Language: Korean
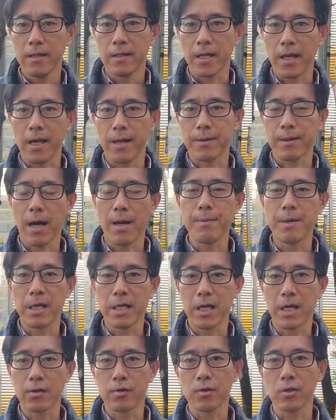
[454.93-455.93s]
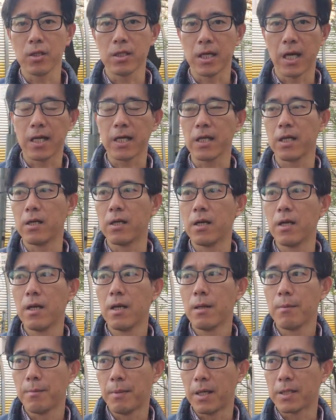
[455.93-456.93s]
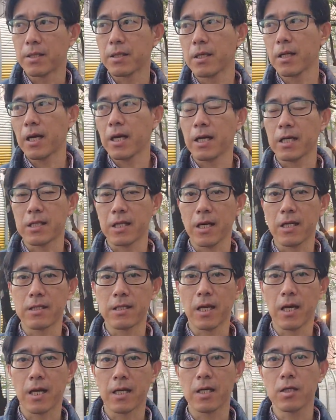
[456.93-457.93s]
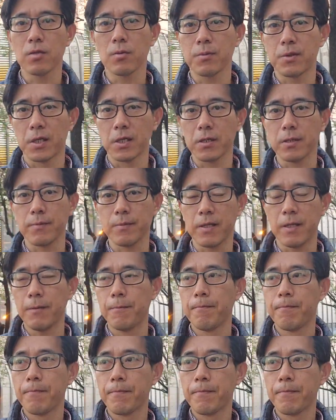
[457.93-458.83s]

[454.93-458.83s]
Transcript: 내, 나만이 할 수 있는 이야기를 만들어 가겠다는 야 생각이 좀 들었습니다